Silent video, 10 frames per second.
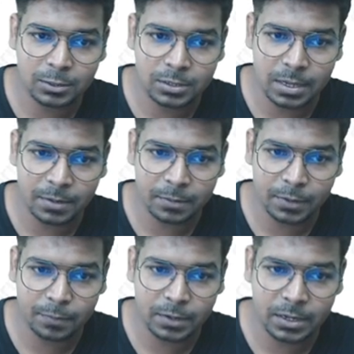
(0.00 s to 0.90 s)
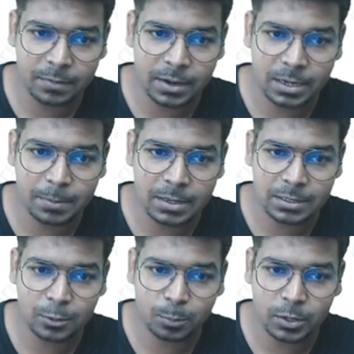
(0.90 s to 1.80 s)
सेवन फिफ्टी value बाई
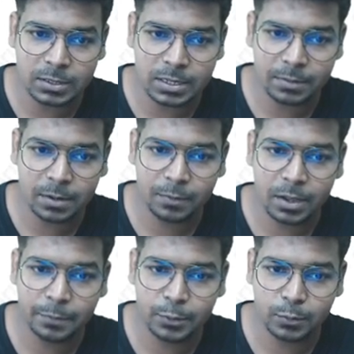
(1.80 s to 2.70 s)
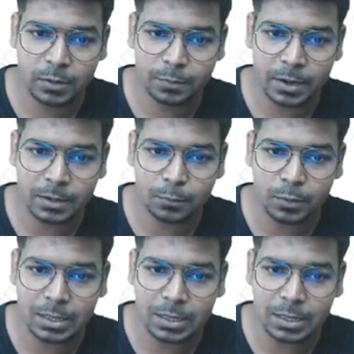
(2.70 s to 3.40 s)
जीरो 750 सेवन फाइव 0.75 विल फाइंड